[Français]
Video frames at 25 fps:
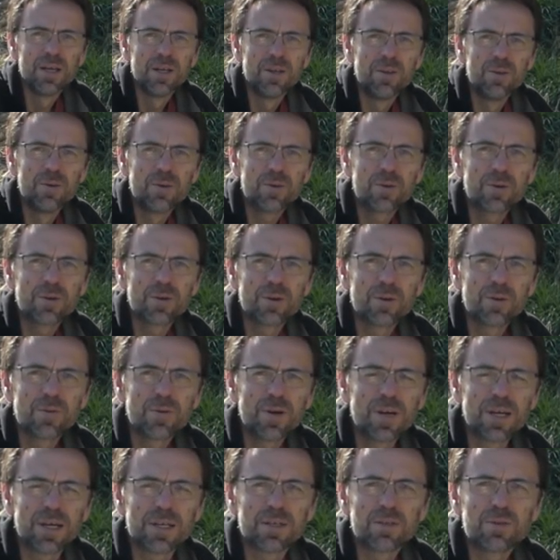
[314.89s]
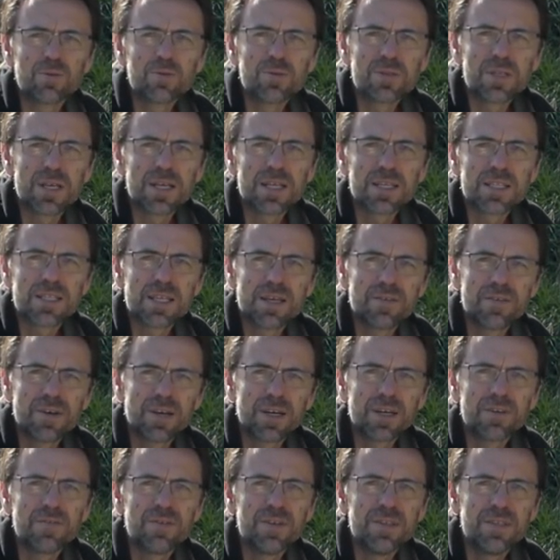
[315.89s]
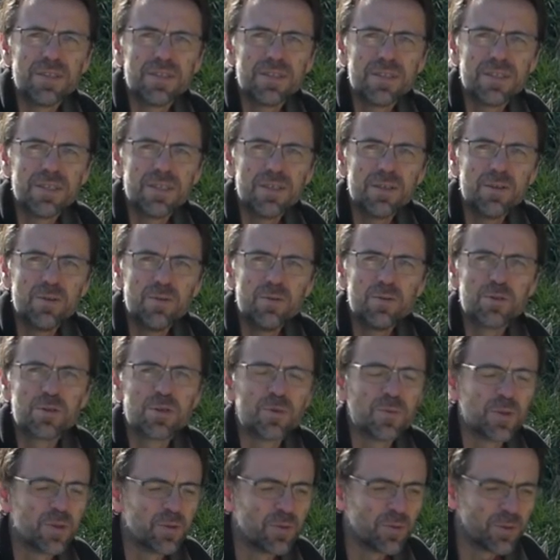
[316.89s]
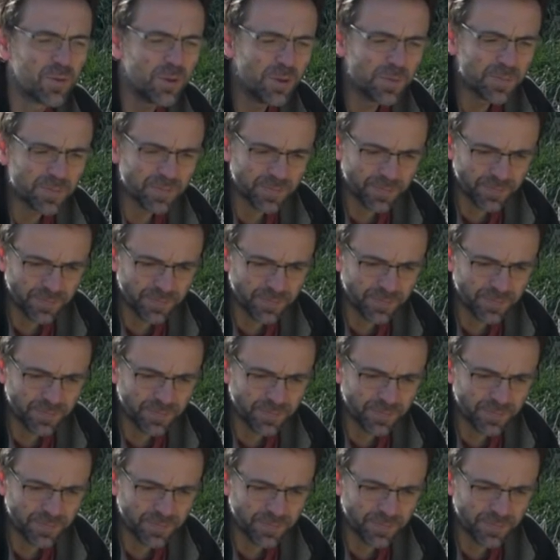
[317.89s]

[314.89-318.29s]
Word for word: Donc voilà, tout ça, ça va arriver d'ici une semaine ou deux.